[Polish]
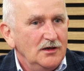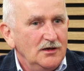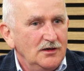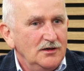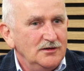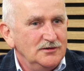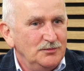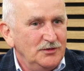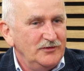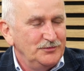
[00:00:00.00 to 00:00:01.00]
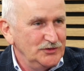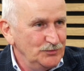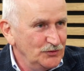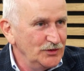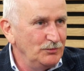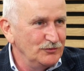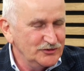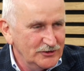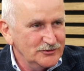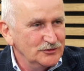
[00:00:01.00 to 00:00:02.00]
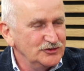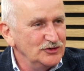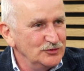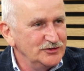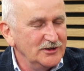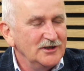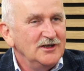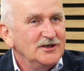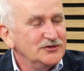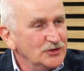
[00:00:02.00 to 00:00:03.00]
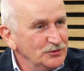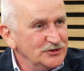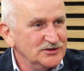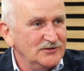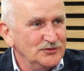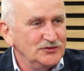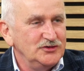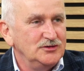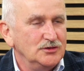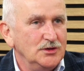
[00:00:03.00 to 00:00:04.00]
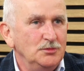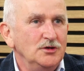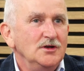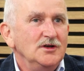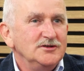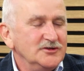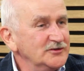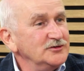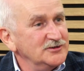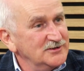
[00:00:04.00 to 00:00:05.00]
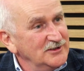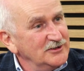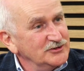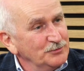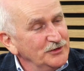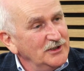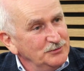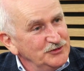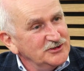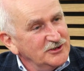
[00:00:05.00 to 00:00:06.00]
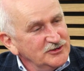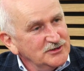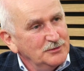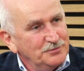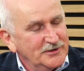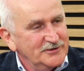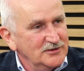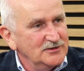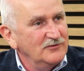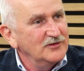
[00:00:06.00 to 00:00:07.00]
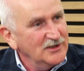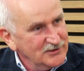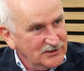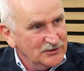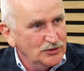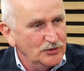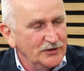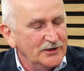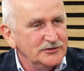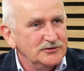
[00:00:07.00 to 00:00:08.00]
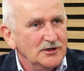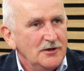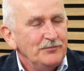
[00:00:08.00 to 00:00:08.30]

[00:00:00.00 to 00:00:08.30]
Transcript: y, domowe przyjmuje, bo często ci ludzie chcą jeszcze wrócić do domu. Często się zdarza, że po jakimś czasie ten pacjent wraca do nas